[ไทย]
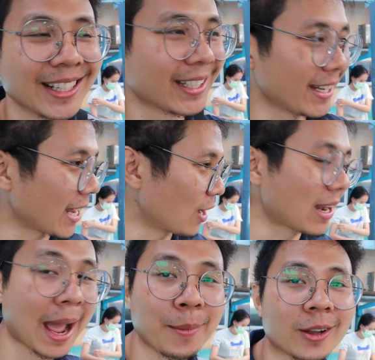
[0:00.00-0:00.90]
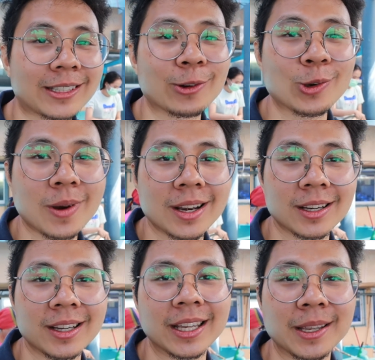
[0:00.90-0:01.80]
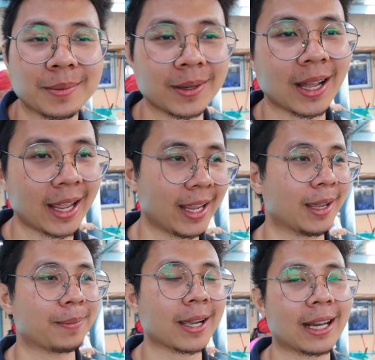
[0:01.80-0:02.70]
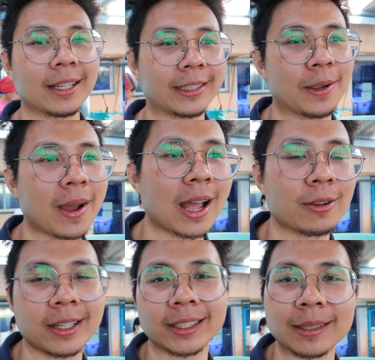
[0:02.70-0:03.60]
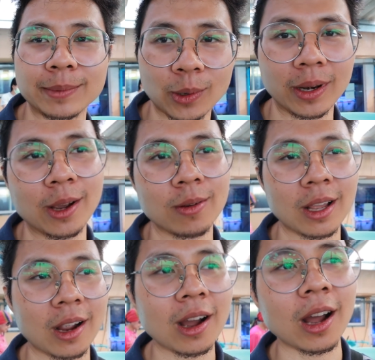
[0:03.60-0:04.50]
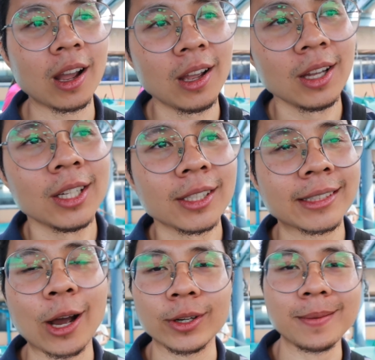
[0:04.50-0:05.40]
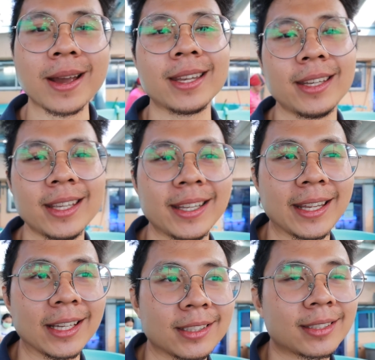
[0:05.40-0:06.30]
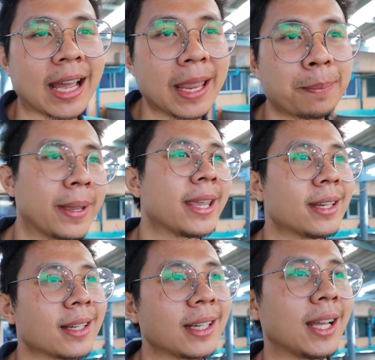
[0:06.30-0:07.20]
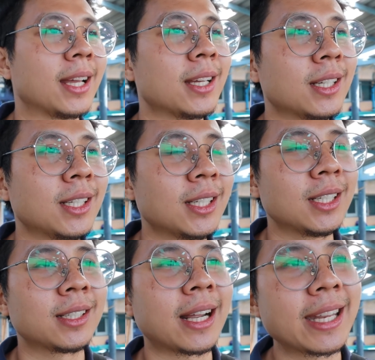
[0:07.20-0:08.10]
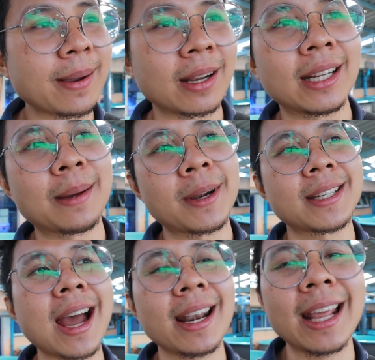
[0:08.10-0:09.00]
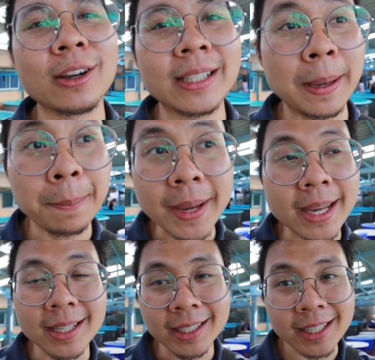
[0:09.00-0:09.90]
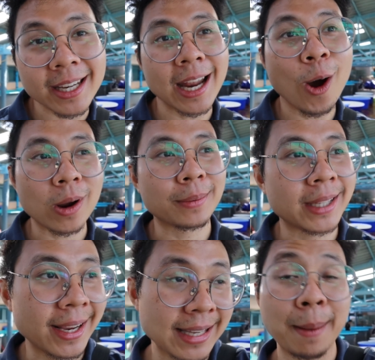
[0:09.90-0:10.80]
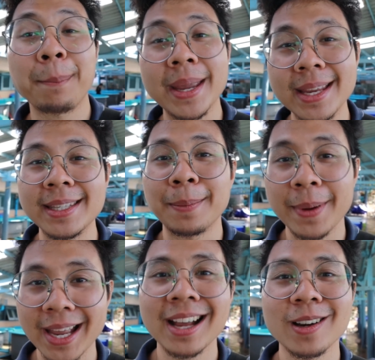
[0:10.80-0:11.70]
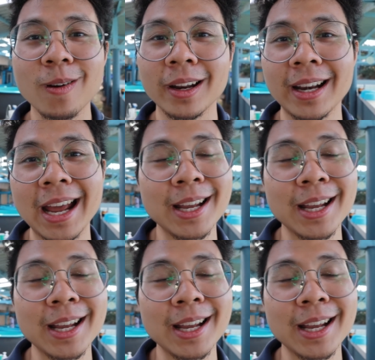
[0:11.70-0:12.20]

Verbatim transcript: ที่นี่เขาล้างบ่อเต่าทุกวันเลยเพื่อการันตีว่าเขาจะเติบโตเร็วแล้วก็เต่าที่มาที่นี่เนี่ยไซส์ปีหนึ่งเนี่ยถ้าเทียบกับในธรรมชาติแล้วไซส์ปีหนึ่งที่นี่เท่ากับไซส์3ปี4ปีข้างนอกเลยนะ